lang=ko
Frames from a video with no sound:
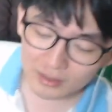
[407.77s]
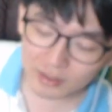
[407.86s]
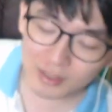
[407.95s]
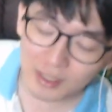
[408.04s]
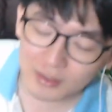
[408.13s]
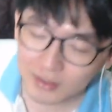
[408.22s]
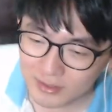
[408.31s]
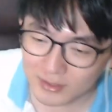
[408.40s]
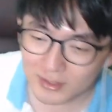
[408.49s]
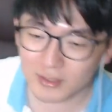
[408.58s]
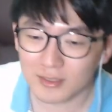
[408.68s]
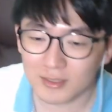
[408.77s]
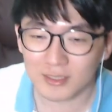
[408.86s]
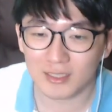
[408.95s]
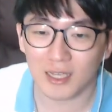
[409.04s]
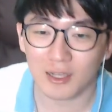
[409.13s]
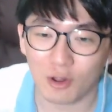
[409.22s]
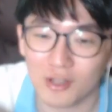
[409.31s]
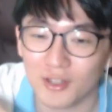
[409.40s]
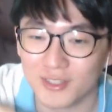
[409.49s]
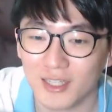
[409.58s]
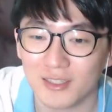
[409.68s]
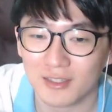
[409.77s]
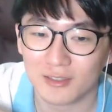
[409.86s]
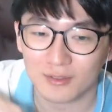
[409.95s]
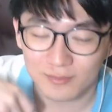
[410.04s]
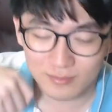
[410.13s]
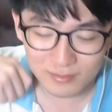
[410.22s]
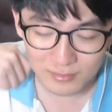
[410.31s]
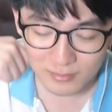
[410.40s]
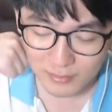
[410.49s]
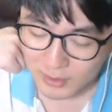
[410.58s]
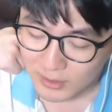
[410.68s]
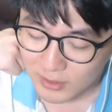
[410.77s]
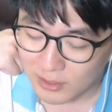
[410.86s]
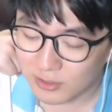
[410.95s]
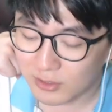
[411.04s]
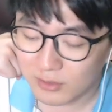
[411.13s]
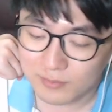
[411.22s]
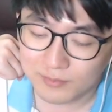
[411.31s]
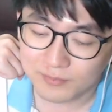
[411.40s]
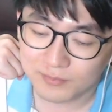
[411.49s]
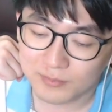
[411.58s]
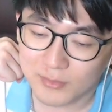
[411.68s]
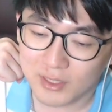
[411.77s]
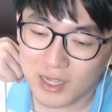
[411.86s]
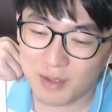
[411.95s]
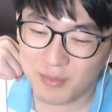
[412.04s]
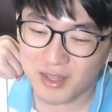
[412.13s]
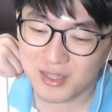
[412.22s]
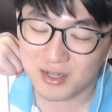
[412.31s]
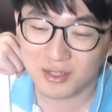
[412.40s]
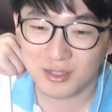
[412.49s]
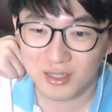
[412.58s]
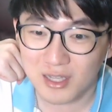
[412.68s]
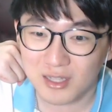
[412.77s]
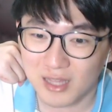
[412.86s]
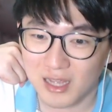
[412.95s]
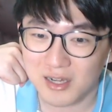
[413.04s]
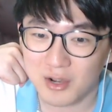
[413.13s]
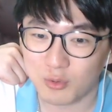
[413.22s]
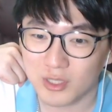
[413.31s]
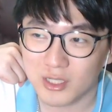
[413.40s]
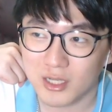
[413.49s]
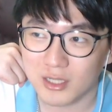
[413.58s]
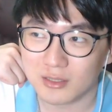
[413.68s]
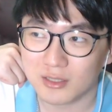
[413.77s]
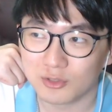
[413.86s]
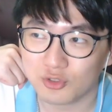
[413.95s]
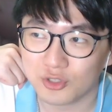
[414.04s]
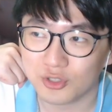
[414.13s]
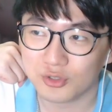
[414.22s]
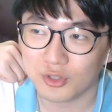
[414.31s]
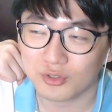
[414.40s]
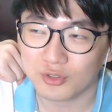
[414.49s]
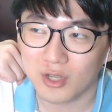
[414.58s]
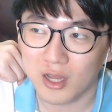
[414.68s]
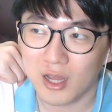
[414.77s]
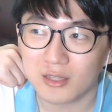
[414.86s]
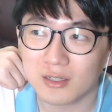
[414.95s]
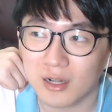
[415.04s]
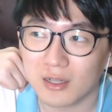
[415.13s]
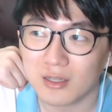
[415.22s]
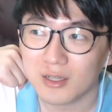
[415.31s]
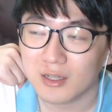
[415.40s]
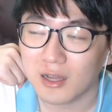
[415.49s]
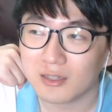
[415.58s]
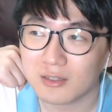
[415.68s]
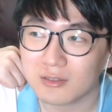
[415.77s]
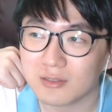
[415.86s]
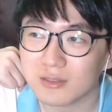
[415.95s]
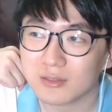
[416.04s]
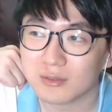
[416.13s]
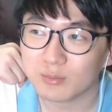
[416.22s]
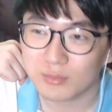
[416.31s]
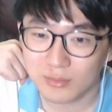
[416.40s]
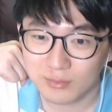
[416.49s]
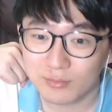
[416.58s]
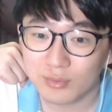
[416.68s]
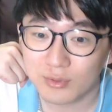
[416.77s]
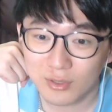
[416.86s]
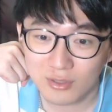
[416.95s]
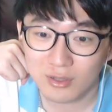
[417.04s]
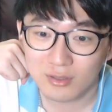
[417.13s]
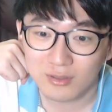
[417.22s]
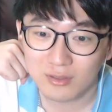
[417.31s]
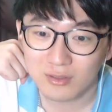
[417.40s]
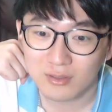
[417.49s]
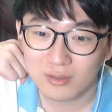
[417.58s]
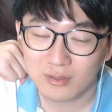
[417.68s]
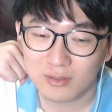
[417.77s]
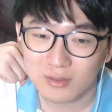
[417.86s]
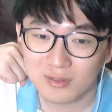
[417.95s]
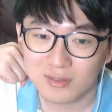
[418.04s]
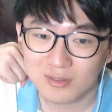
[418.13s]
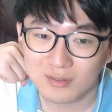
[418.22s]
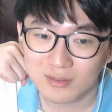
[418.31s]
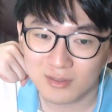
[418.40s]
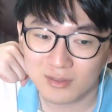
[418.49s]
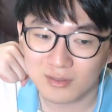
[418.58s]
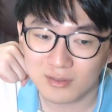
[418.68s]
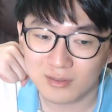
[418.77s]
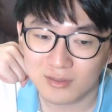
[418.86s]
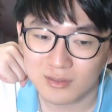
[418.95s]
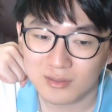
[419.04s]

그러니까 그게 걸려 있잖아요. 그래서 아마 이제 그게 다가오니까 이제 추진수 선수가 아들 아들들 불러서 그